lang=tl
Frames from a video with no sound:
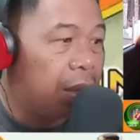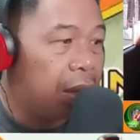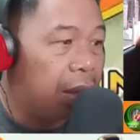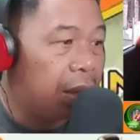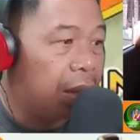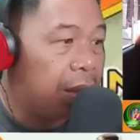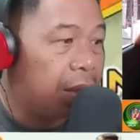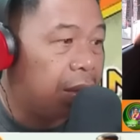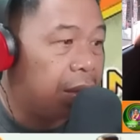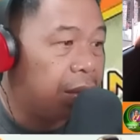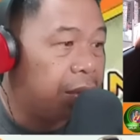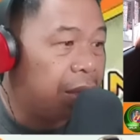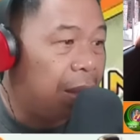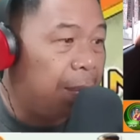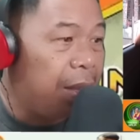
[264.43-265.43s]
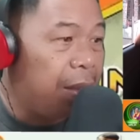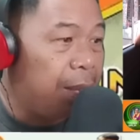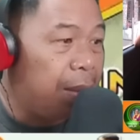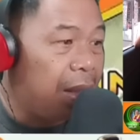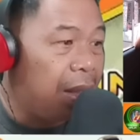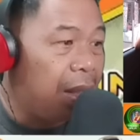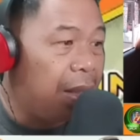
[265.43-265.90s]
Ayan. Sabi ni
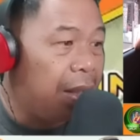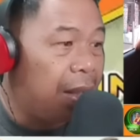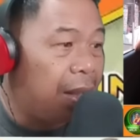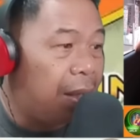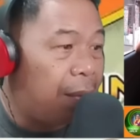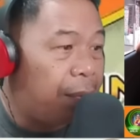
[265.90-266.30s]
Marilyn na uh,